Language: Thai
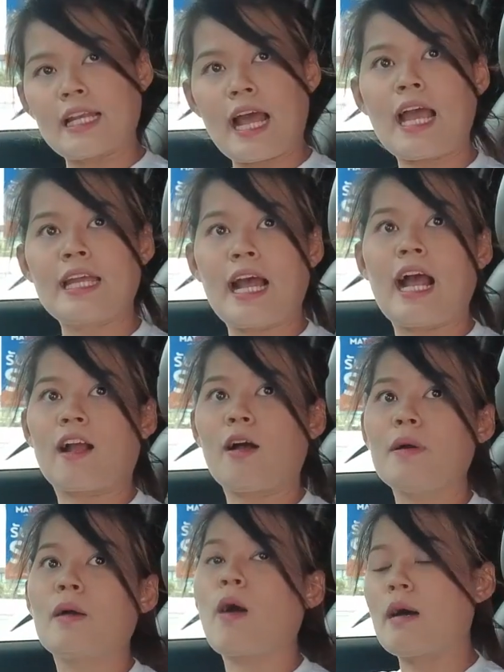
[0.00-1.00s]
งได้นะคะ ก็
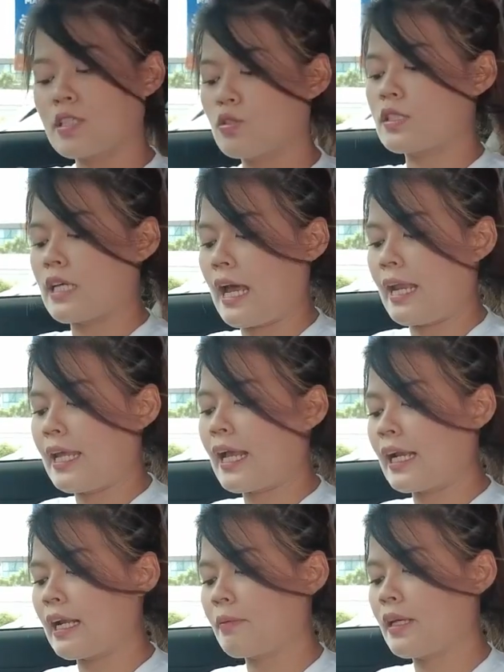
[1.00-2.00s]
เพิ่มความสนุกสนานใน
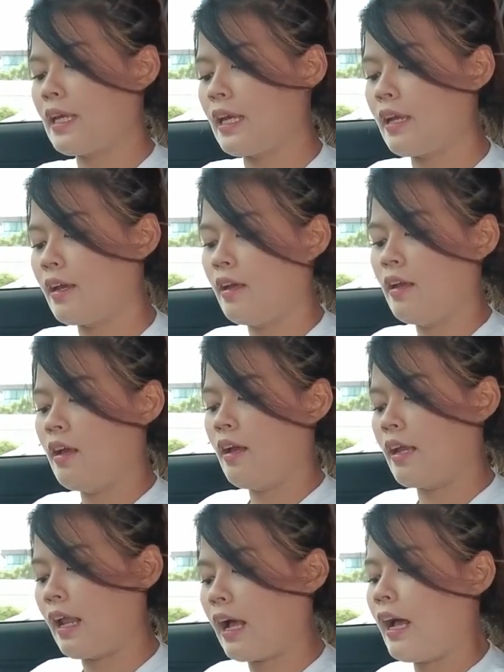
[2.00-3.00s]
การขับขี่
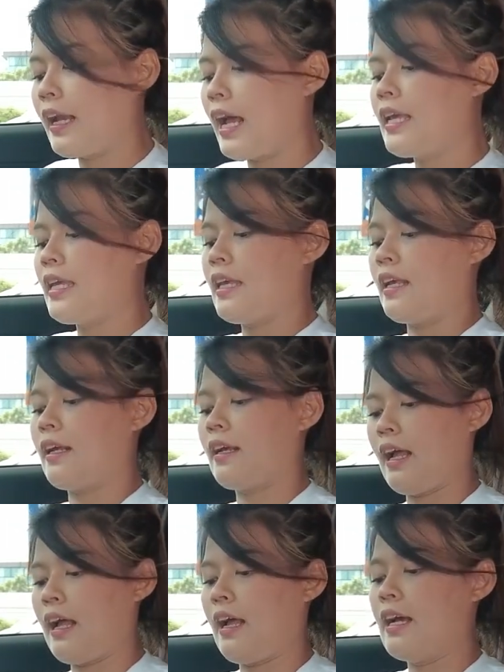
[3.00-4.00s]
นะคะได้อีก
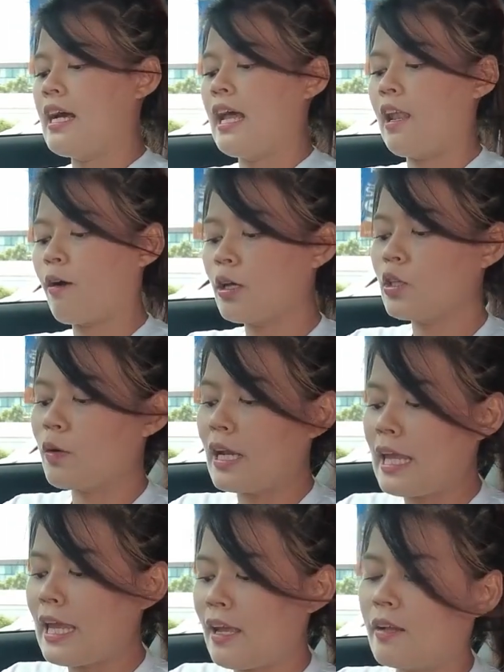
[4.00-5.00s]
อ่ะแล้วก็ตรง
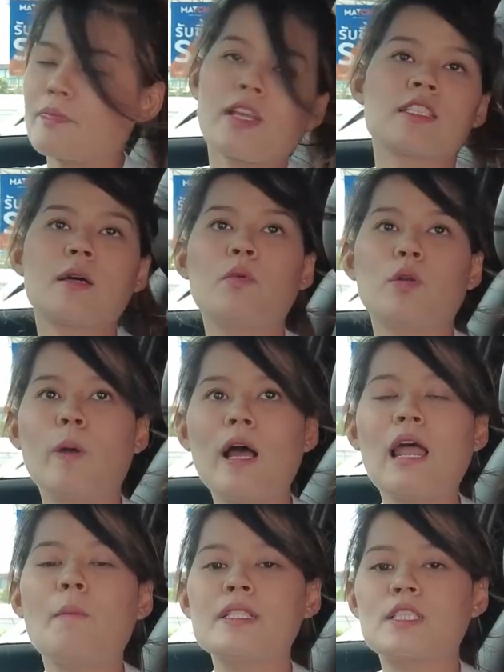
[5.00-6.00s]
นี้สมมติว่า
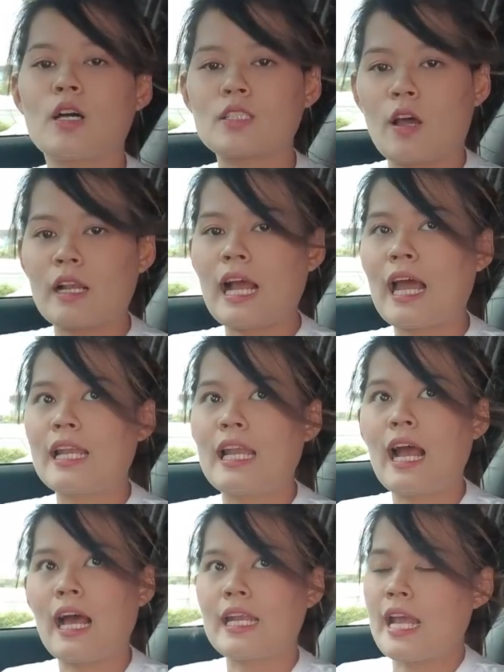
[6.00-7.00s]
เราไปจอดซ้อนคัน
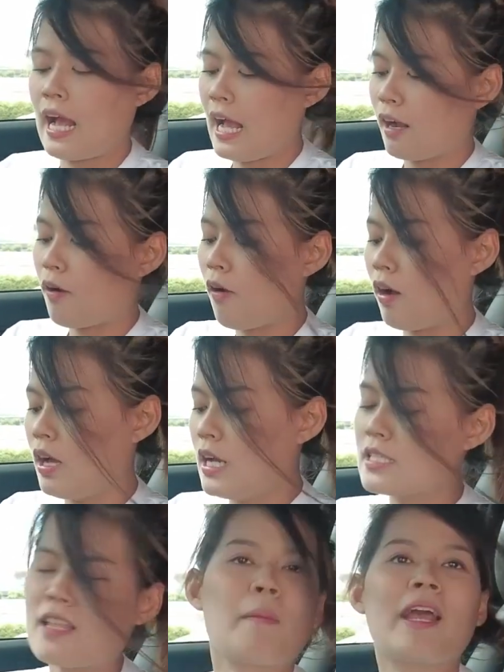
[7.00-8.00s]
นะคะ ในห้างก็
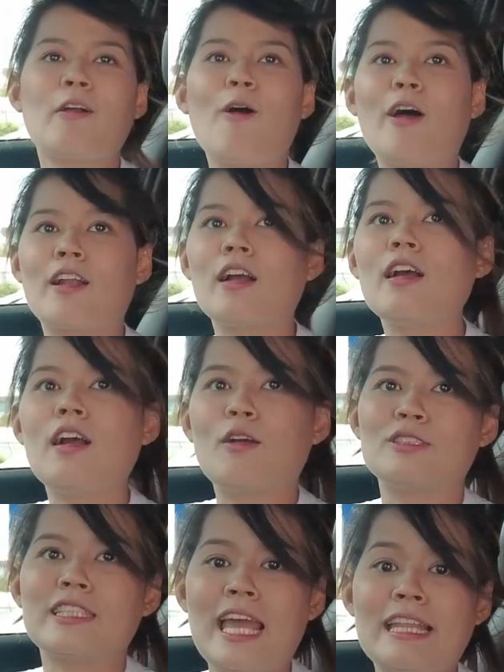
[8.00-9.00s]
สมัยก่อนก็คือ
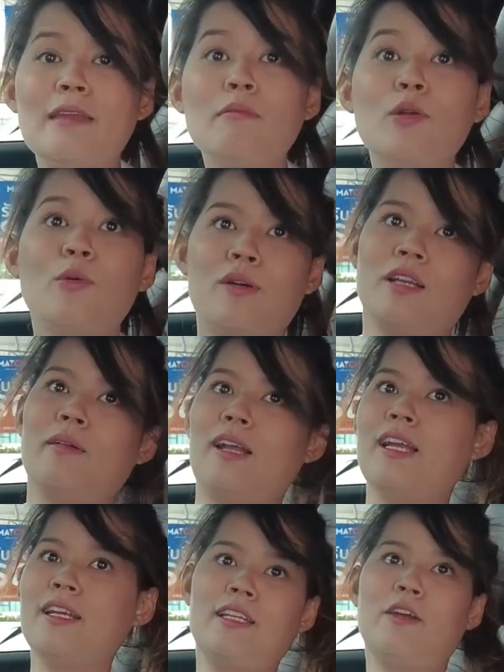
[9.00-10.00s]
กุญแจทิ่มรูใช่ไหม
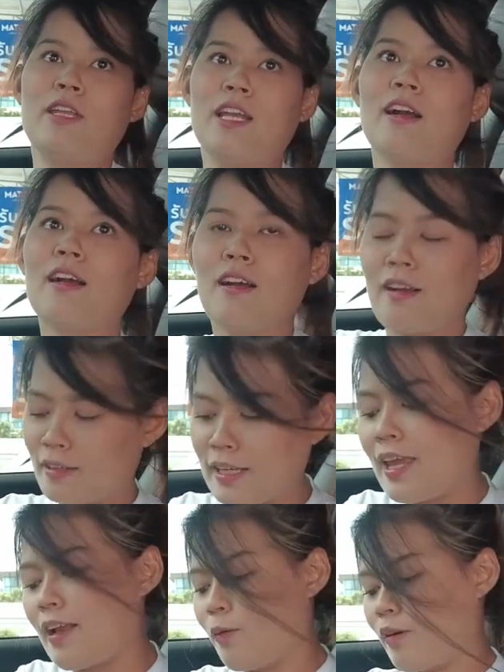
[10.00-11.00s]
เดี๋ยวนี้ก็คือ
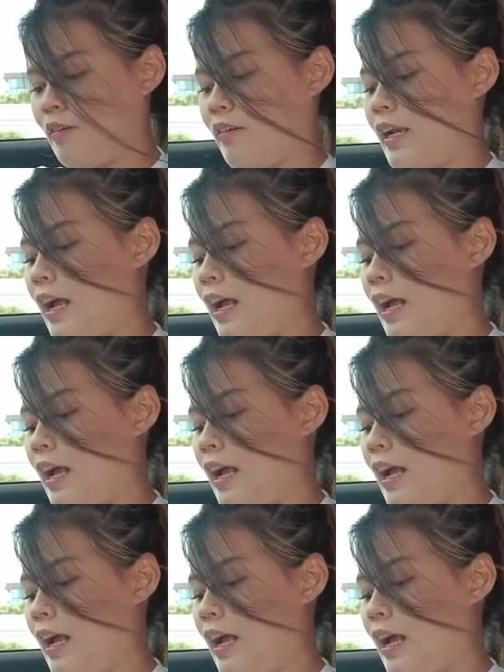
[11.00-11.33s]
นี่กดเลย